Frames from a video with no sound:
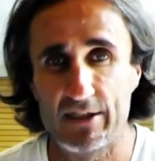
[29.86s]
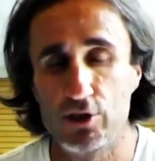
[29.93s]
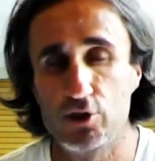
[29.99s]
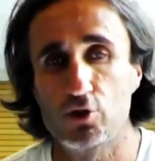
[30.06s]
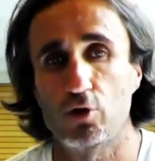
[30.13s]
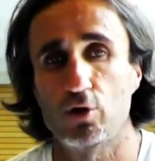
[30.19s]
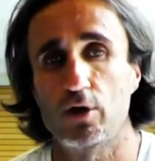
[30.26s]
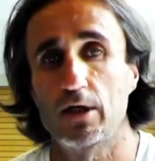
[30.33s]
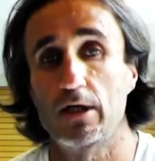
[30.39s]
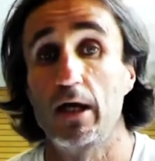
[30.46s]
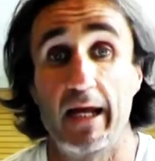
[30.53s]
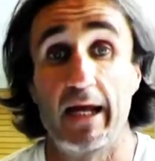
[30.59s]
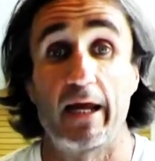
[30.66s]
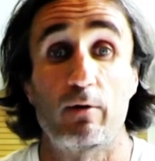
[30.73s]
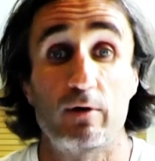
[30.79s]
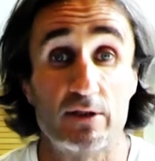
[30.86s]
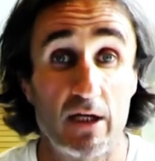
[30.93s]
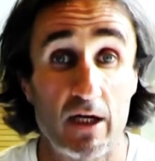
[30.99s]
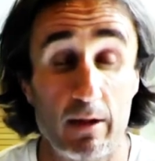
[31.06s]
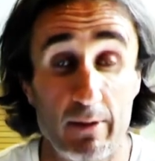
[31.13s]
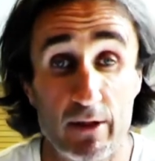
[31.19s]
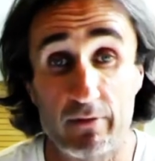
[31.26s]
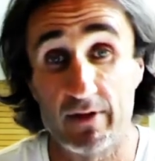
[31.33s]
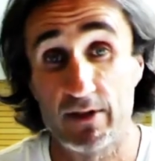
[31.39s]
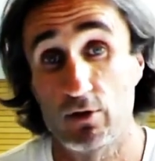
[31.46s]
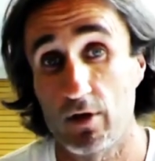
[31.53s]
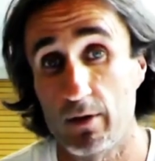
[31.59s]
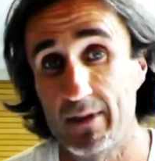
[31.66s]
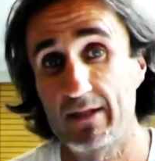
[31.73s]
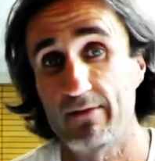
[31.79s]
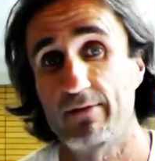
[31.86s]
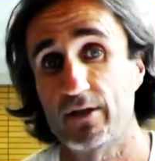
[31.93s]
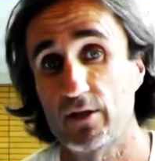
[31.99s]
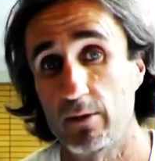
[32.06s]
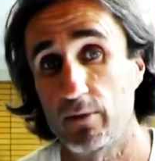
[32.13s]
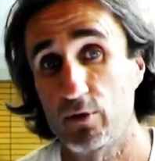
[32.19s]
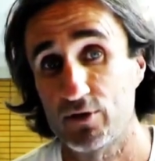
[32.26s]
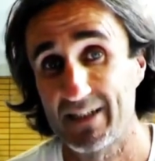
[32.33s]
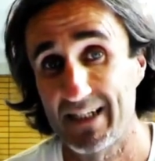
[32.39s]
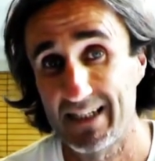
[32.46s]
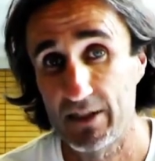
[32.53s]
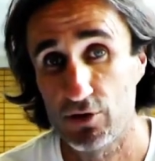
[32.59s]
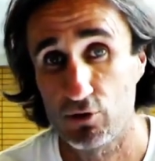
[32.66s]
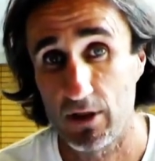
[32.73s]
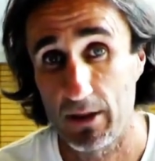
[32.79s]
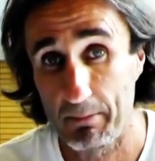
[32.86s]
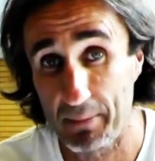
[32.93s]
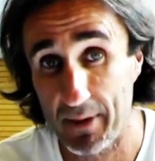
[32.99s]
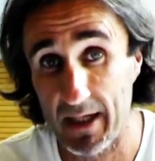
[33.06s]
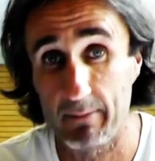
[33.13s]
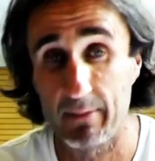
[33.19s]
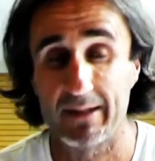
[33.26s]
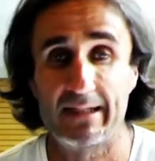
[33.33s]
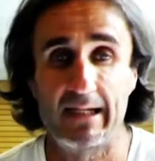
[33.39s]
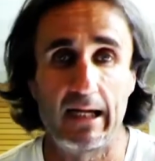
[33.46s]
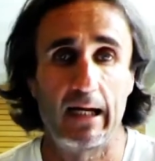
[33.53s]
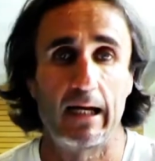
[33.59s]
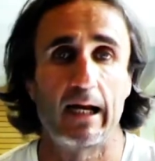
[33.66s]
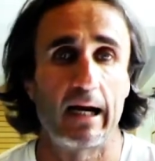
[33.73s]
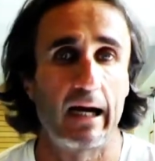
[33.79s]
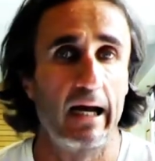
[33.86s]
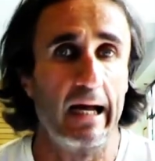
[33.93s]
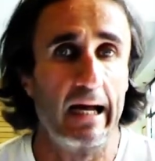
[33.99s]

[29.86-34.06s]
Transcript: giorni giorni e questo allenamento va sicuramente fatto almeno 7 giorni prima della